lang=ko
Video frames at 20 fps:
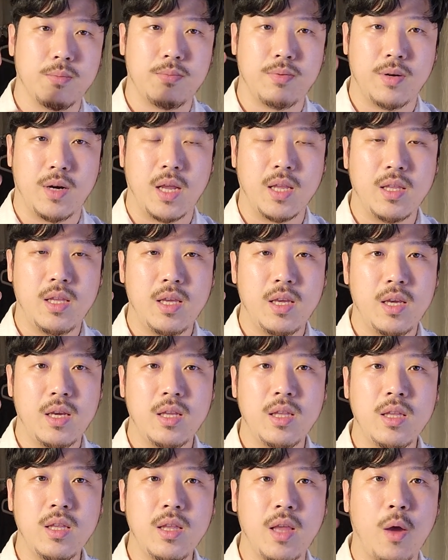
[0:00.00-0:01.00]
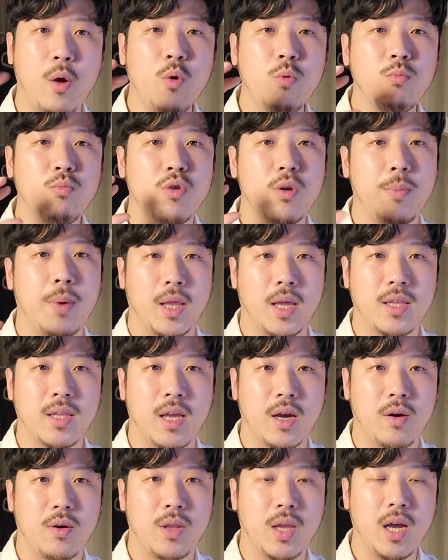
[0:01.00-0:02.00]
블렌딩 내용물이
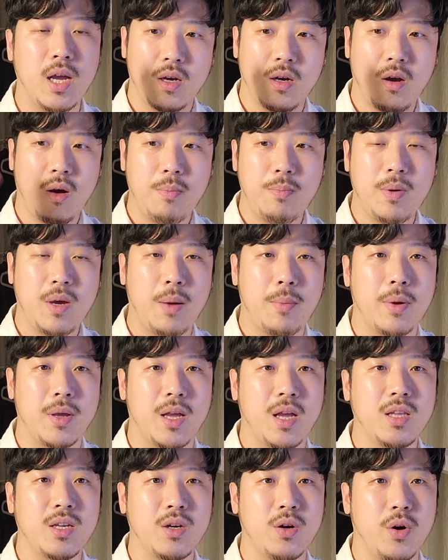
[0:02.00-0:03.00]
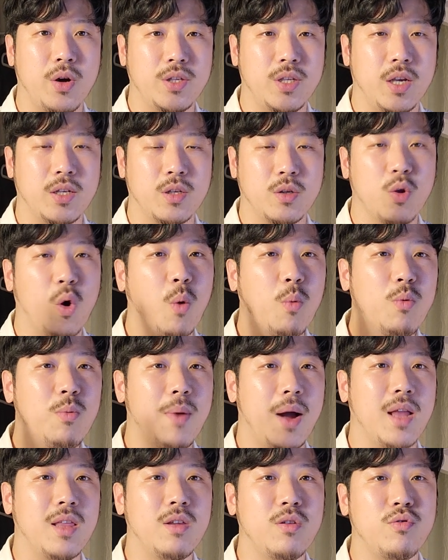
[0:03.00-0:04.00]
변한다거나 커피 커피가 변하는 거에 대해서 너무
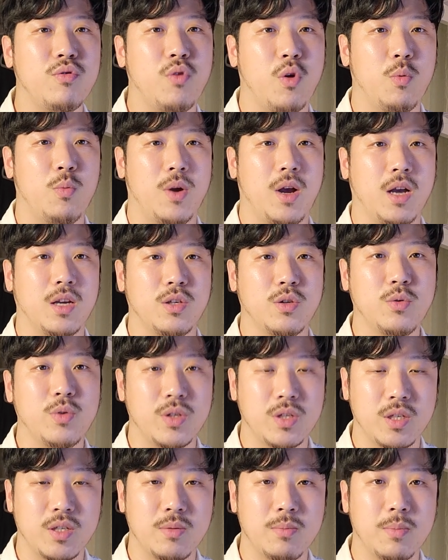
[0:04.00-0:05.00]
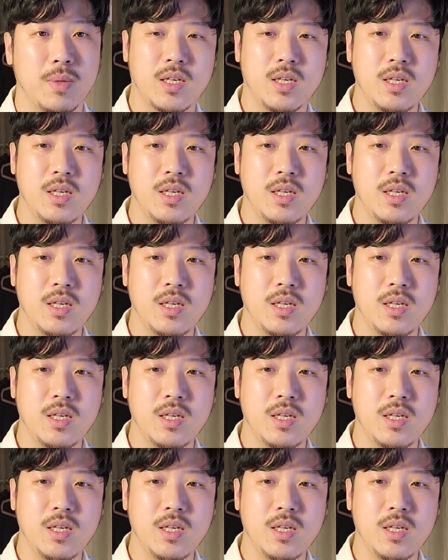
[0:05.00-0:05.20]
많은 두려움을 가지고 있으십니다.